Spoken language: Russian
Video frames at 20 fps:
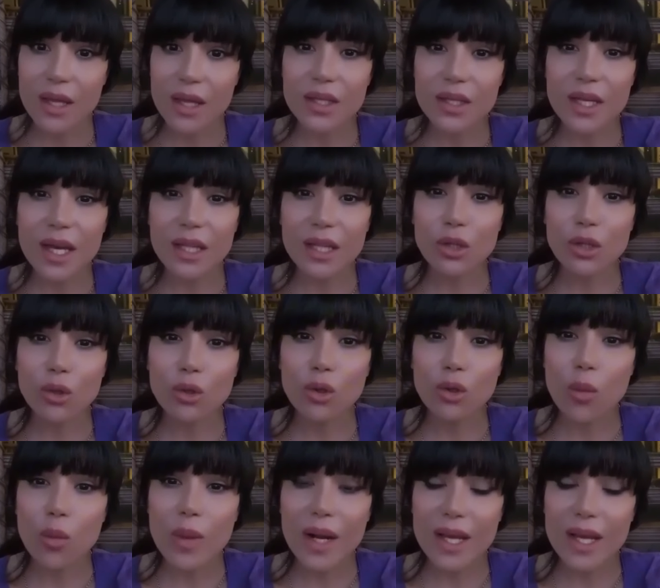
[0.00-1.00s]
Ни одно
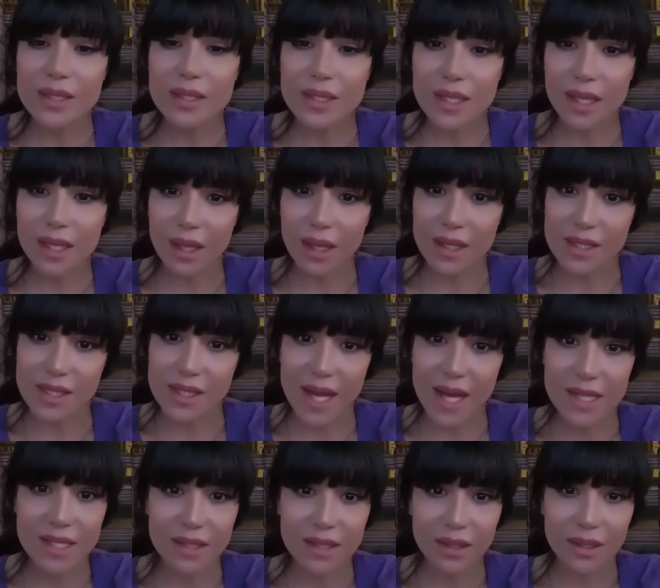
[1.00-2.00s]
доброе дело
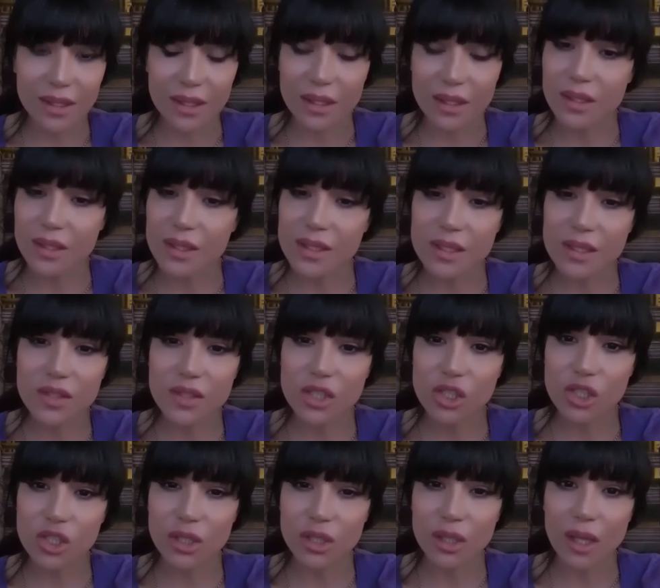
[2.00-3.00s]
за день ты не
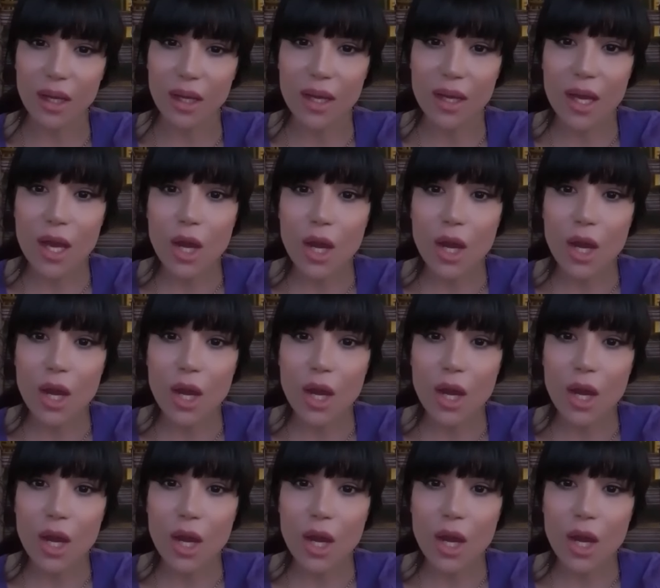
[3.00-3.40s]
совершила.